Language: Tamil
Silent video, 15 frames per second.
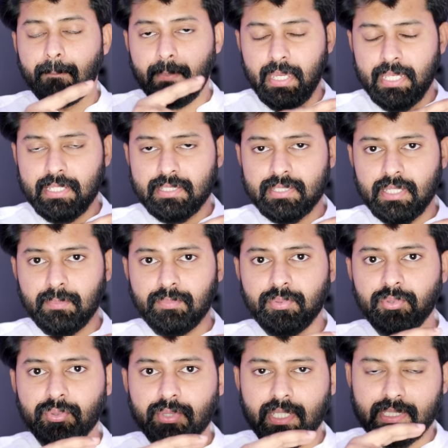மெயின்
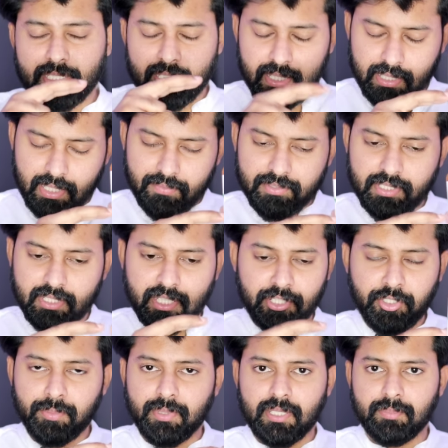ஷாம்பு இது தான் நான் வந்து
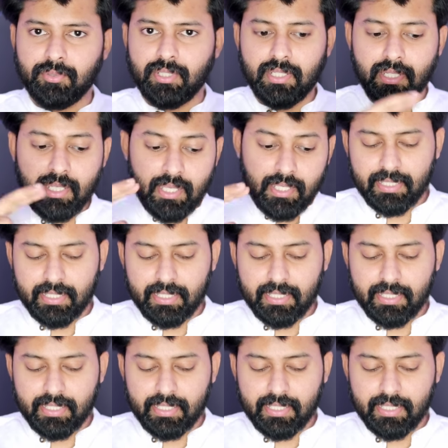கன்யூ பண்ண போகிறேன்